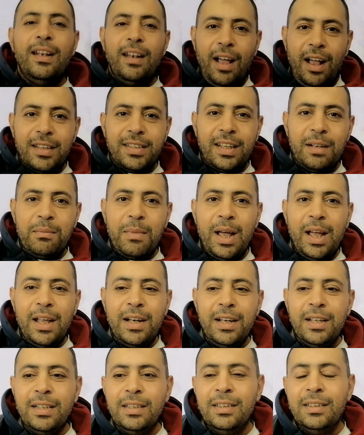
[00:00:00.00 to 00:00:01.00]
ايه اللي حصل
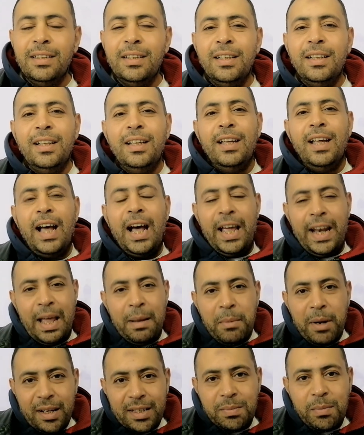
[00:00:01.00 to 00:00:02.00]
معانا
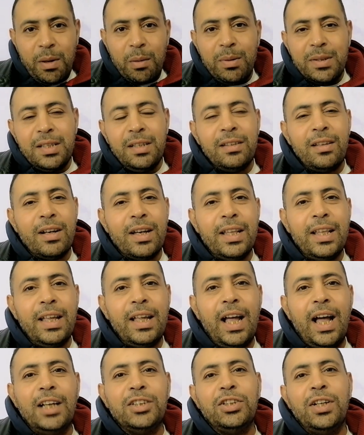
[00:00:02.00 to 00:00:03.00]
هنعمل رسمه بسيطه
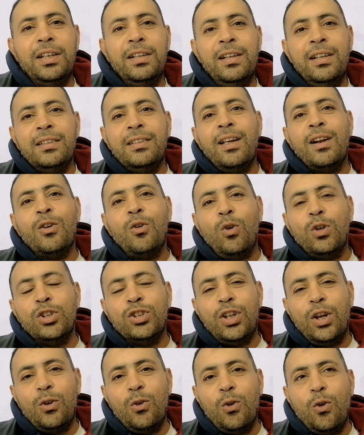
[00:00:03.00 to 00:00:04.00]
كده عشان نقدر
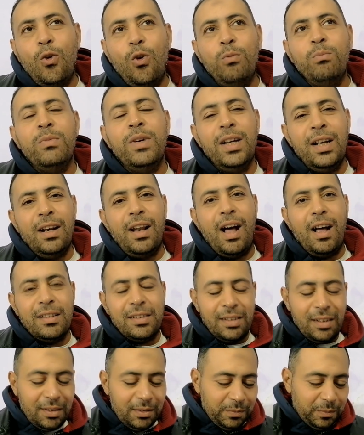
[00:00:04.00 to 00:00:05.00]
نوصل لكم ايه اللي
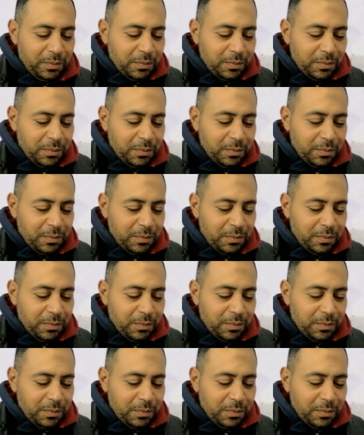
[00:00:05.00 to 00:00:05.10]
حصل